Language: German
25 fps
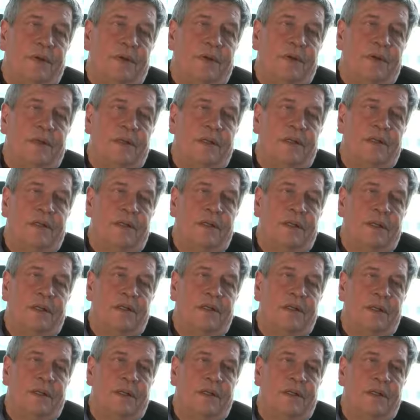Äh, die
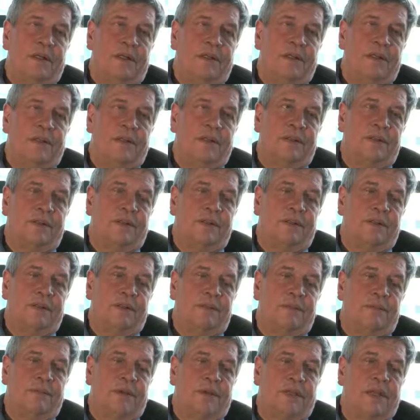der Sache dann äh,
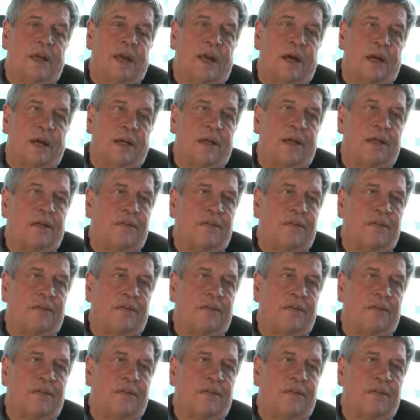über Jahre